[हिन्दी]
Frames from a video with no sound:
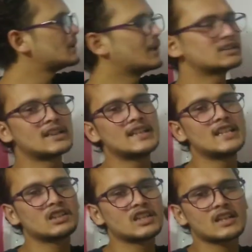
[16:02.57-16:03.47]
की बात करी
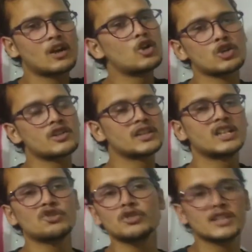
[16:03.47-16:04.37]
कि कौन कौन से
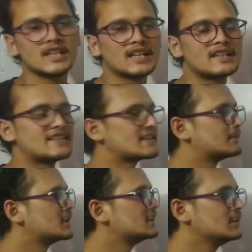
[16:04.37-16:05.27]
टिश्यू से क्या क्या चीजें
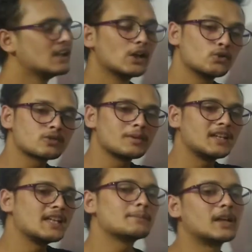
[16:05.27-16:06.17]
बनी थी उसमें
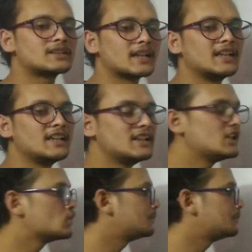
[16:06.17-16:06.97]
एक बात रहेगी थी कि जो